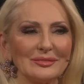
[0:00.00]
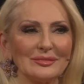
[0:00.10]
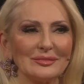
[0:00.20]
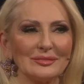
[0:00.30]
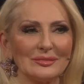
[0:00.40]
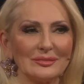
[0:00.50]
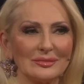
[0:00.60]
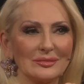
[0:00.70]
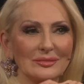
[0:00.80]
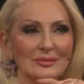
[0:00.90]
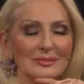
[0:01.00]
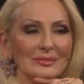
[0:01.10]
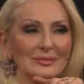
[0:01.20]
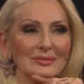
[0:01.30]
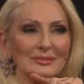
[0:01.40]
wir haben, das ist natürlich ein
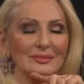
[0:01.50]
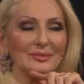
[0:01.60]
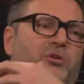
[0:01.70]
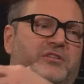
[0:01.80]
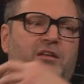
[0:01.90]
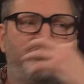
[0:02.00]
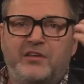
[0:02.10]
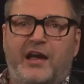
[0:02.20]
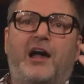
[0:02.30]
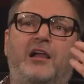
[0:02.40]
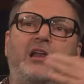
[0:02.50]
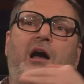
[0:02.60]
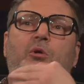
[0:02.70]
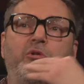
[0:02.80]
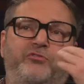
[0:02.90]
Riesenpotenzial
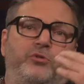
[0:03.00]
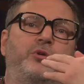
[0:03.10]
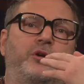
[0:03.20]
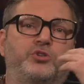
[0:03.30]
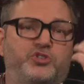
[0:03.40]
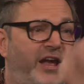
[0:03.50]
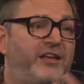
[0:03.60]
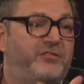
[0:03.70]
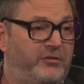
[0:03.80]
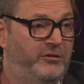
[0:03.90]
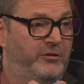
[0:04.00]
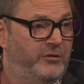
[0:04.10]
auch für Scheiße.